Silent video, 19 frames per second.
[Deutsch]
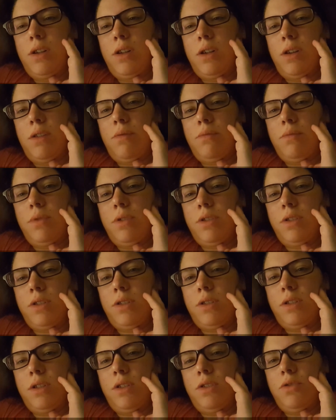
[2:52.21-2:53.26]
Ja, das
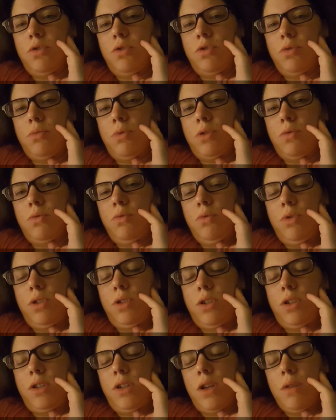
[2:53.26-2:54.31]
ist ja dann schon mal gut.
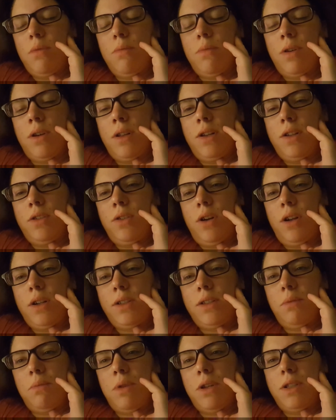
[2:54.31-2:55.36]
Ich denke mal, so
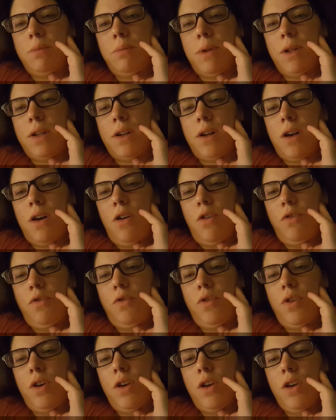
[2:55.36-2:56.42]
langsam geht es bergauf.
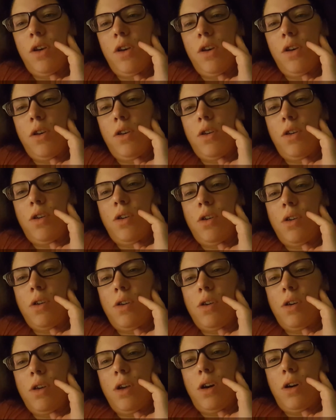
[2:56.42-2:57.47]

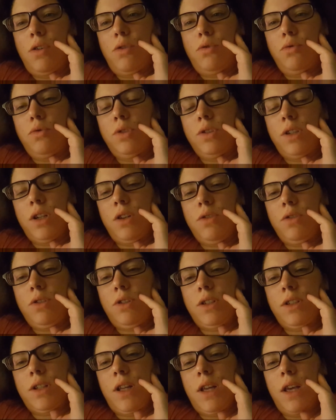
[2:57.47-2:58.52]
Ja, und dadurch,
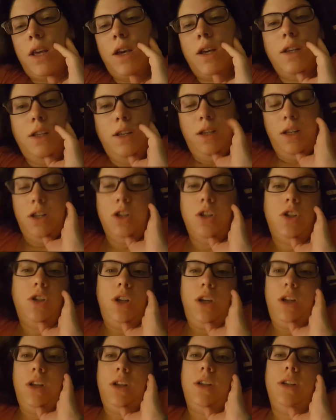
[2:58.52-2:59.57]
dass er ja nicht
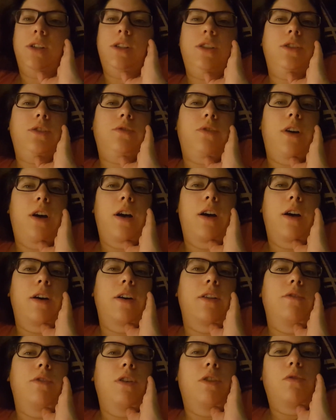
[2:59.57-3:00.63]
ansteckt ist,
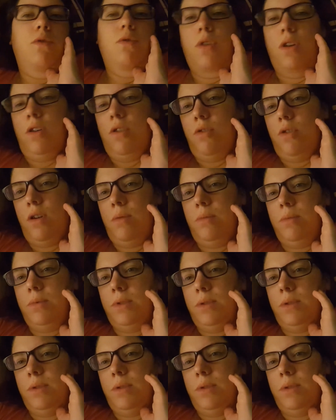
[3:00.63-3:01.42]
fahren wir wohl auch am